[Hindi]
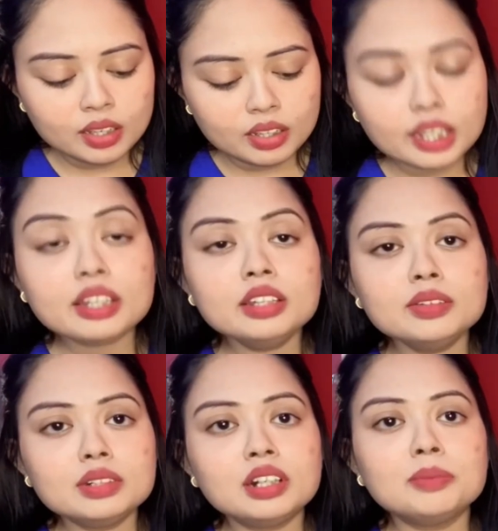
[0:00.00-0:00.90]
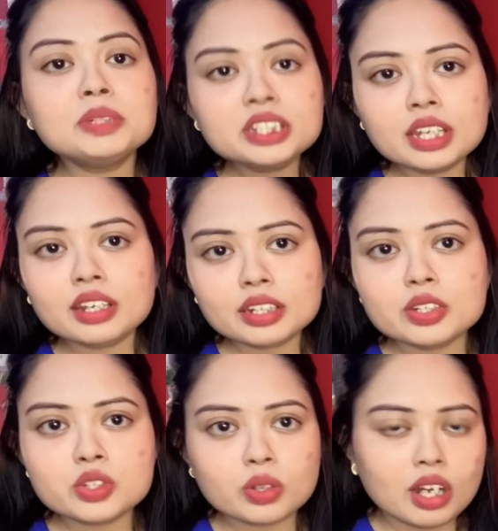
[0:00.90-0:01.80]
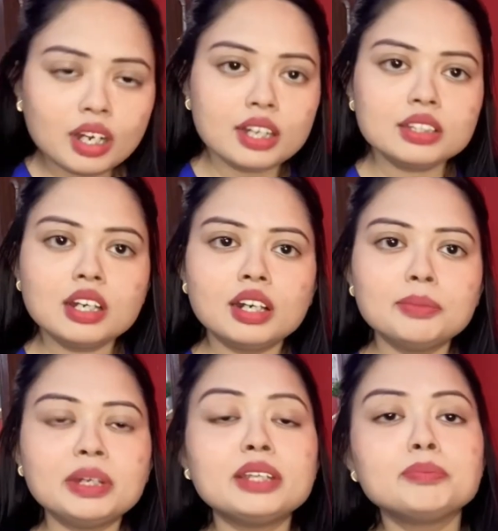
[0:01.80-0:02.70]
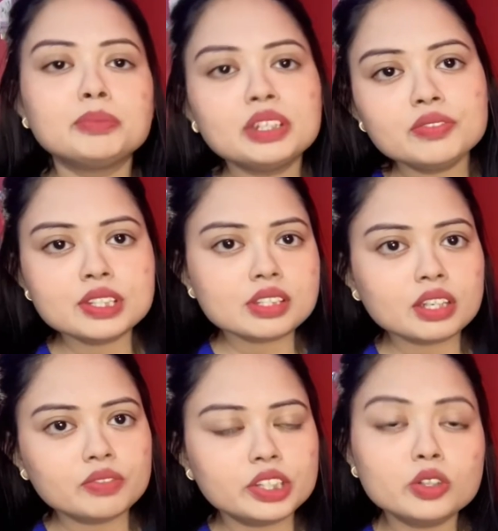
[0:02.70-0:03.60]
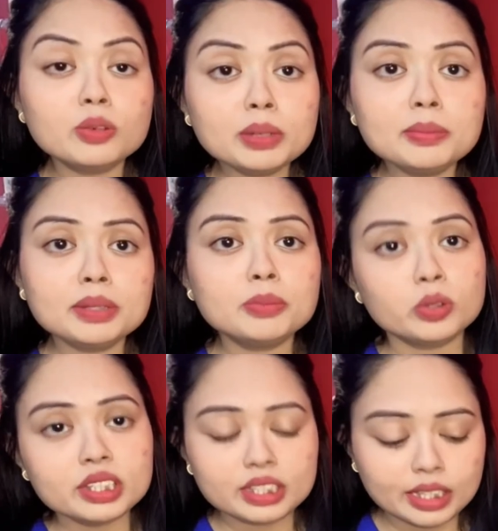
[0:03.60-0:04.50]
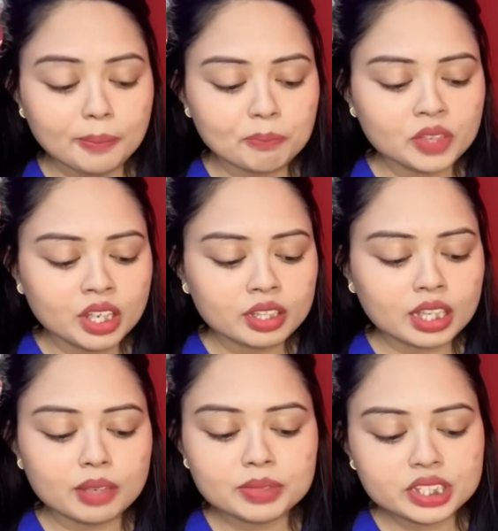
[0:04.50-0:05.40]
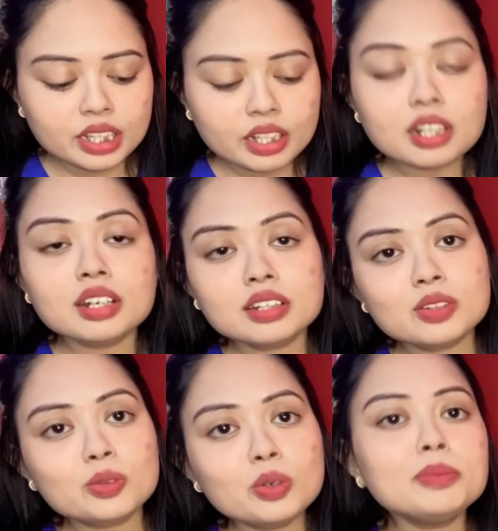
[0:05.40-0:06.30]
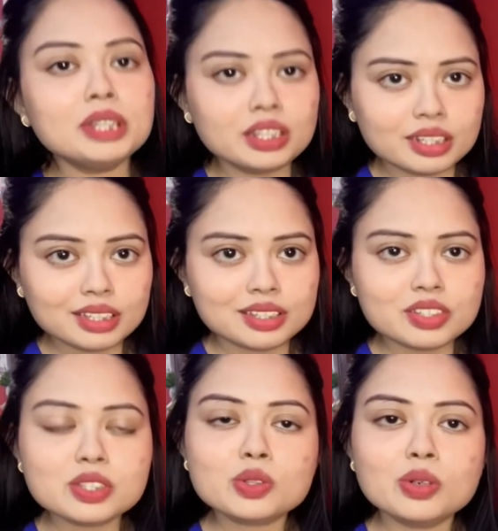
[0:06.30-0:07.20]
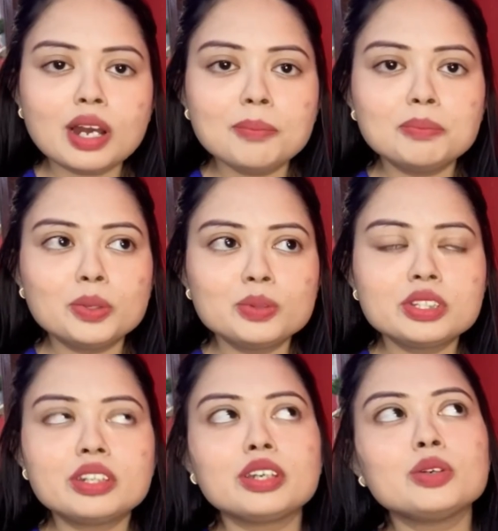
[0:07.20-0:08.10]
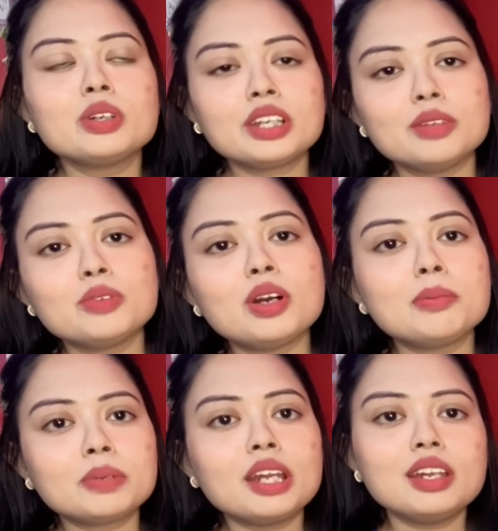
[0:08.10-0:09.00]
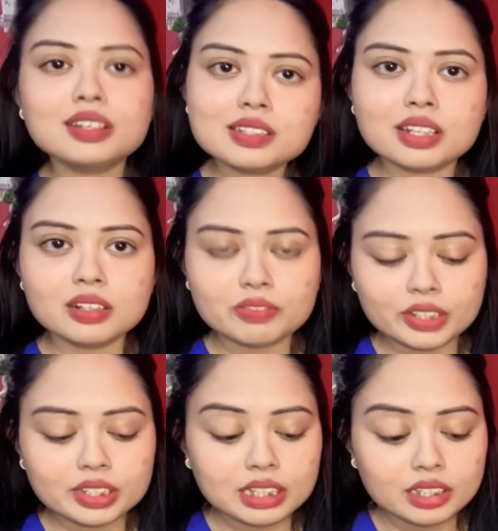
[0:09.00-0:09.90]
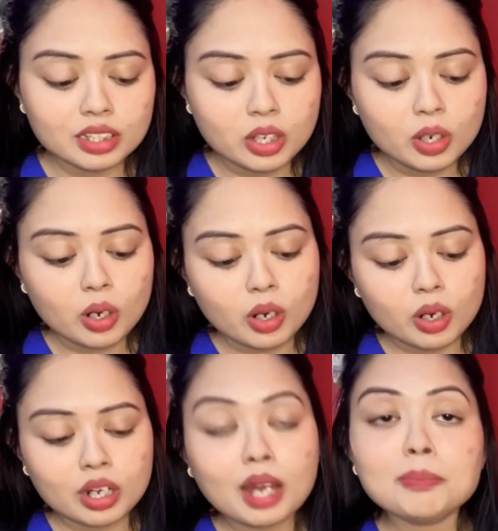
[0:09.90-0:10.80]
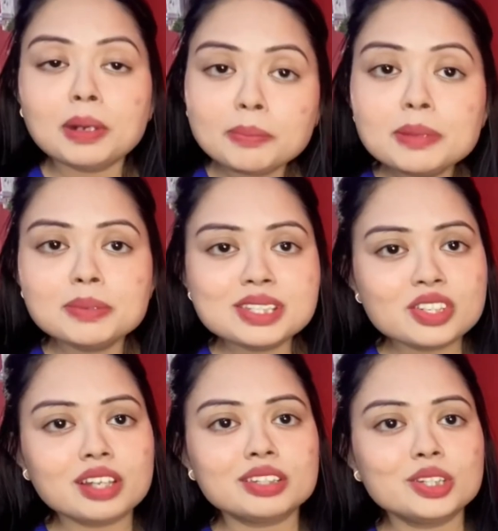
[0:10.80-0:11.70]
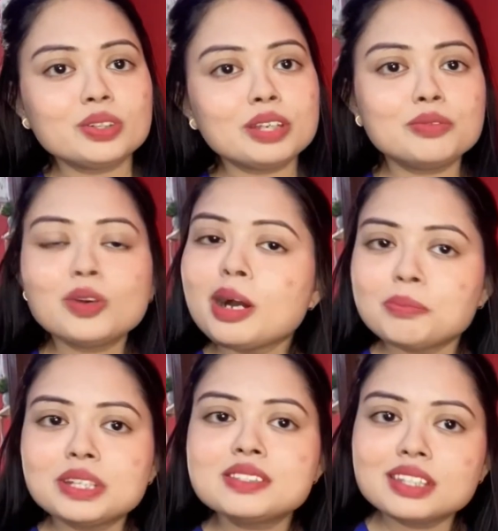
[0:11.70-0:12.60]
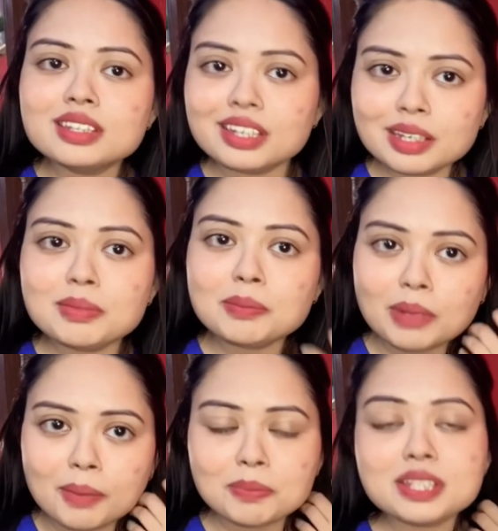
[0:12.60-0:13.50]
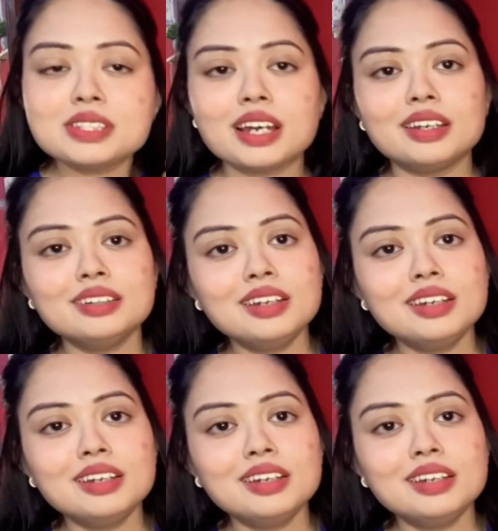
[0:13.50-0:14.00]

लेकिन अभिषेक ने जो कहा था मैं प्रीवियस एक वीडियो में भी बोली थी कि अभिषेक अगर कोई भी लड़की जिसको आप बोल रहे हो कि वो आपके एक्स गर्लफ्रेंड थी और आप अभी भी चाहते हो कि वो आपकी जिंदगी में वापस आए